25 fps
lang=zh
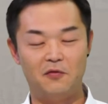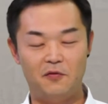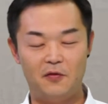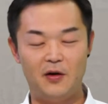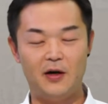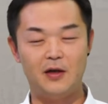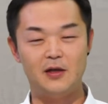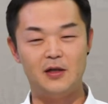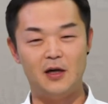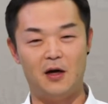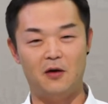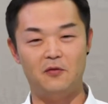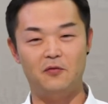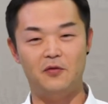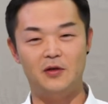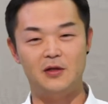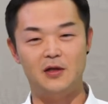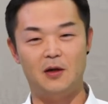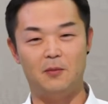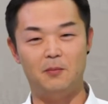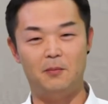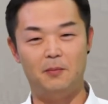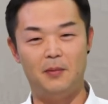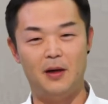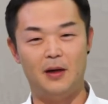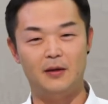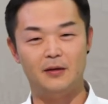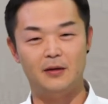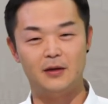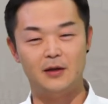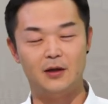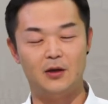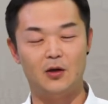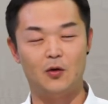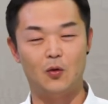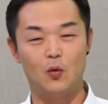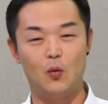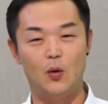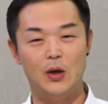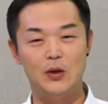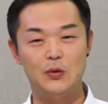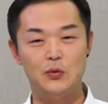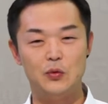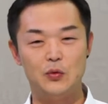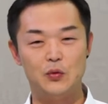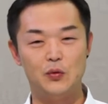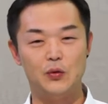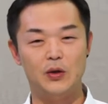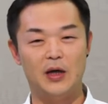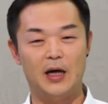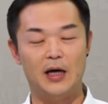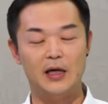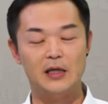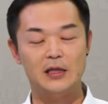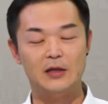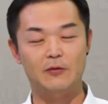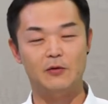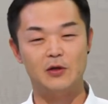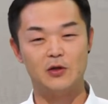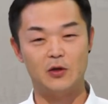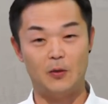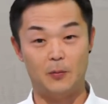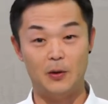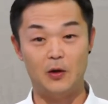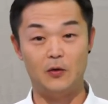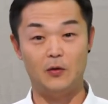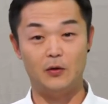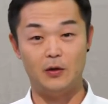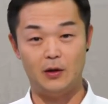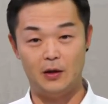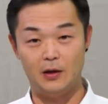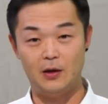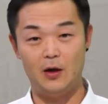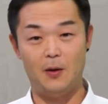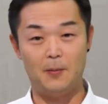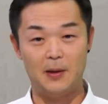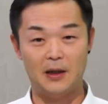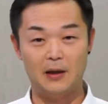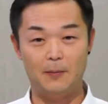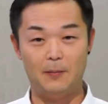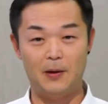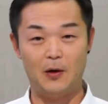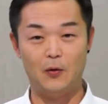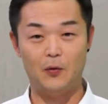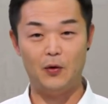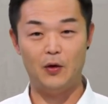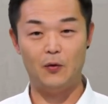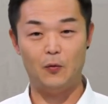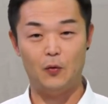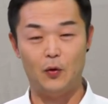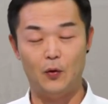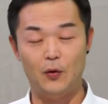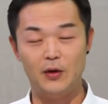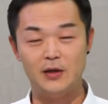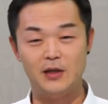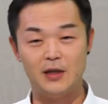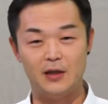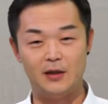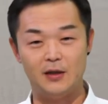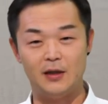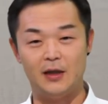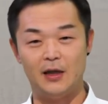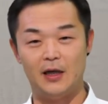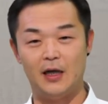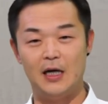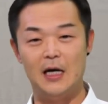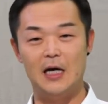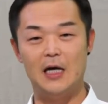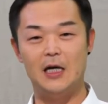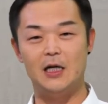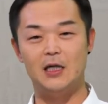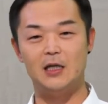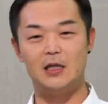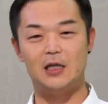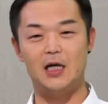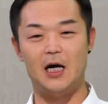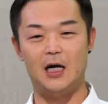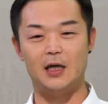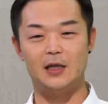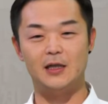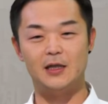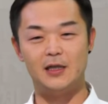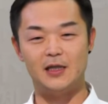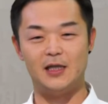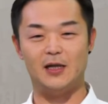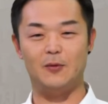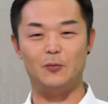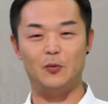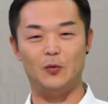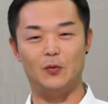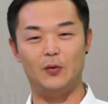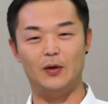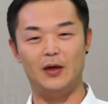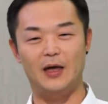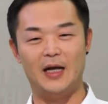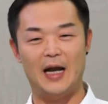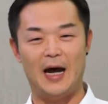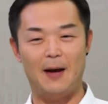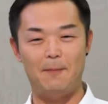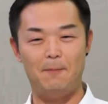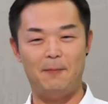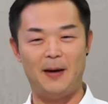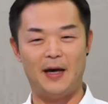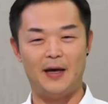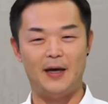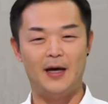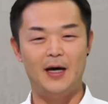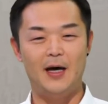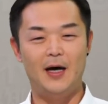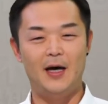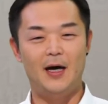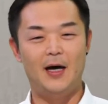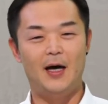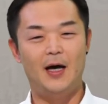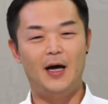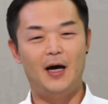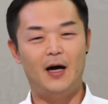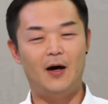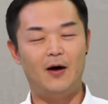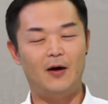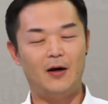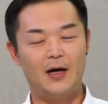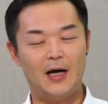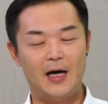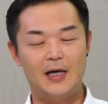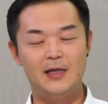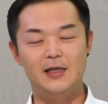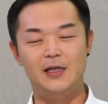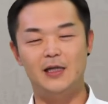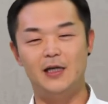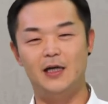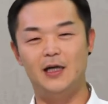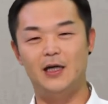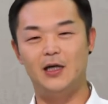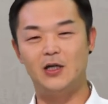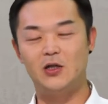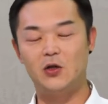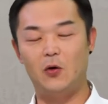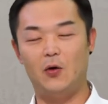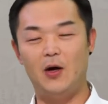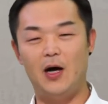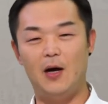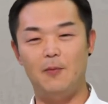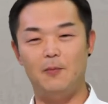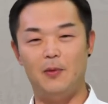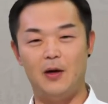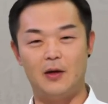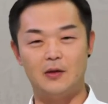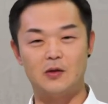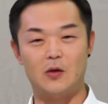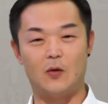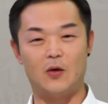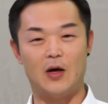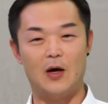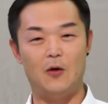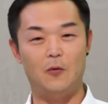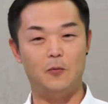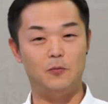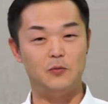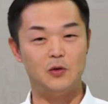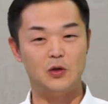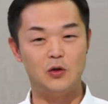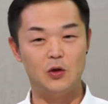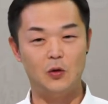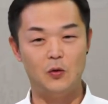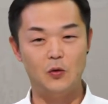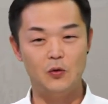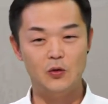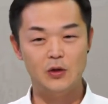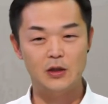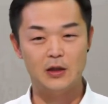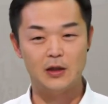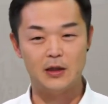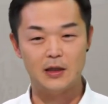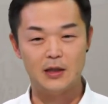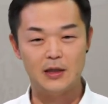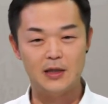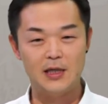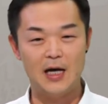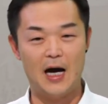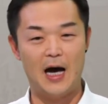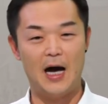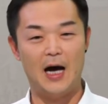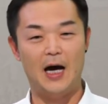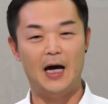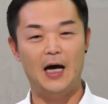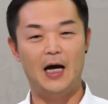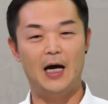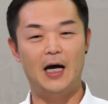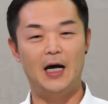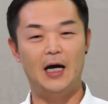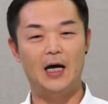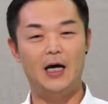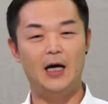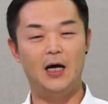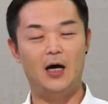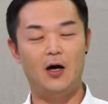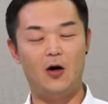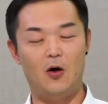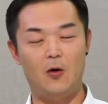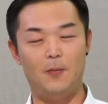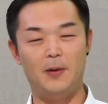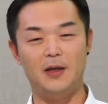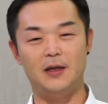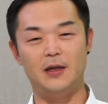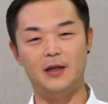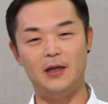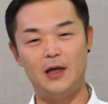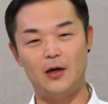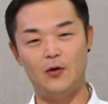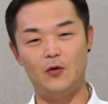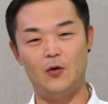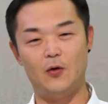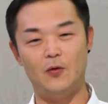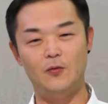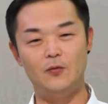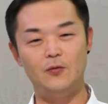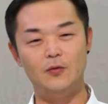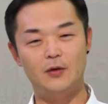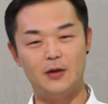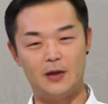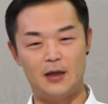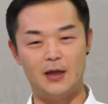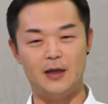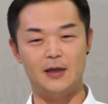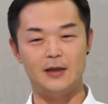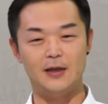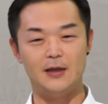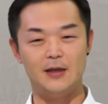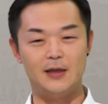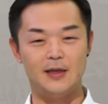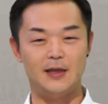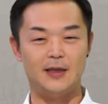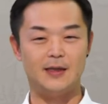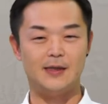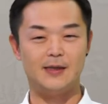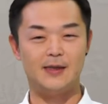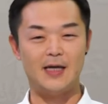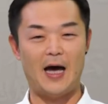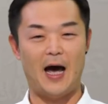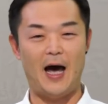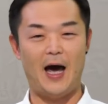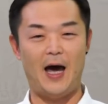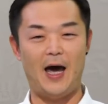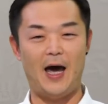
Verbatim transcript: 非常非常棒的这个《关雎》啊，希望小朋友一定要把它背会。我会请你上节目来背。好，感谢收看，不要走开，我们休息一下，后边的内容更精彩。